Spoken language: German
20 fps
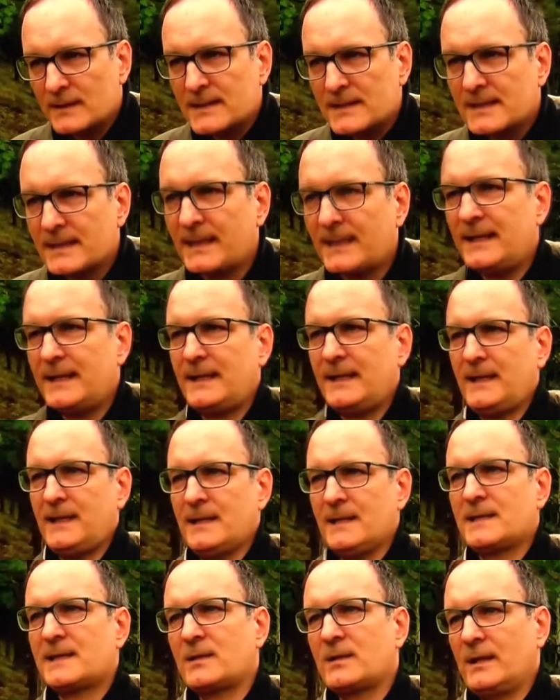es richtig
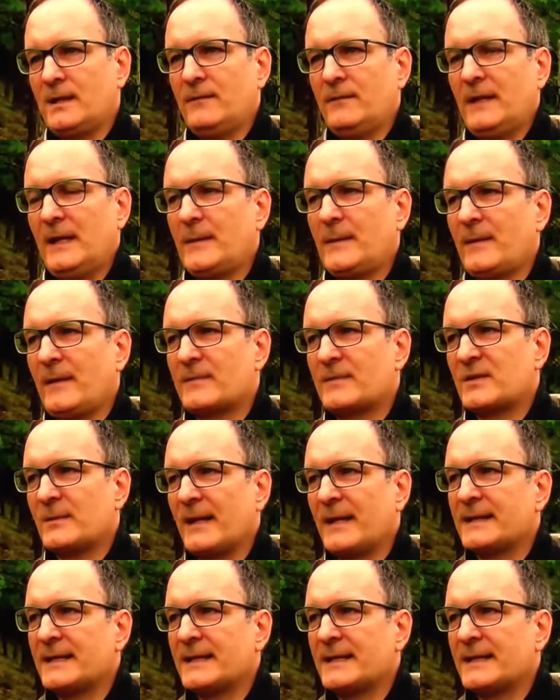ist, so einen Wettbewerb zu machen.